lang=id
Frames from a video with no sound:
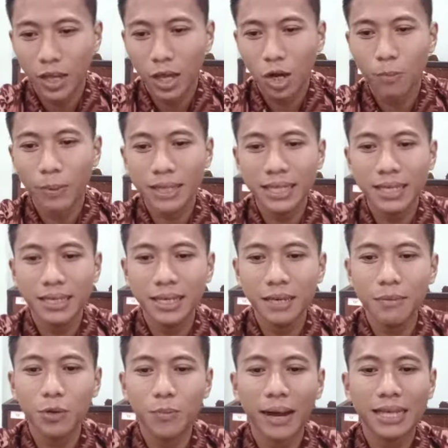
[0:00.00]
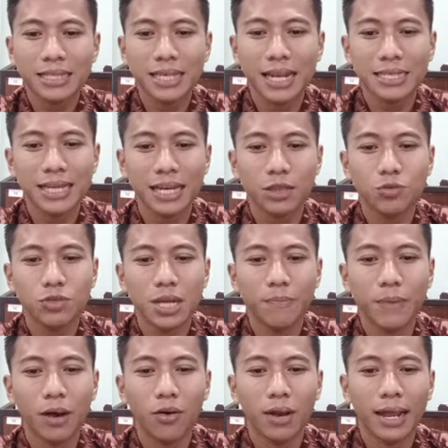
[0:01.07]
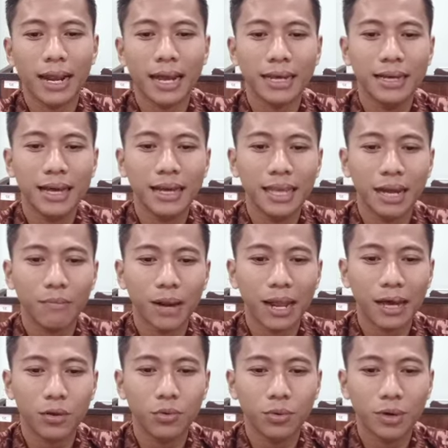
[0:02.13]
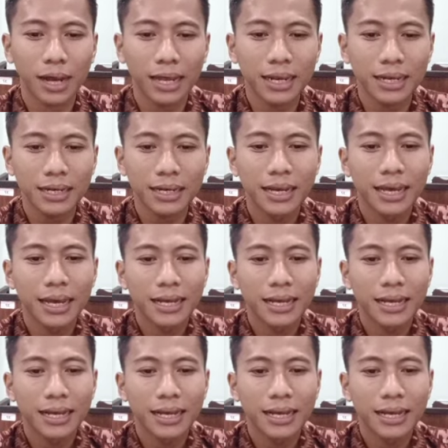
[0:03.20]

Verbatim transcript: Lompat tinggi merupakan salah satu cabang olahraga yang melakukan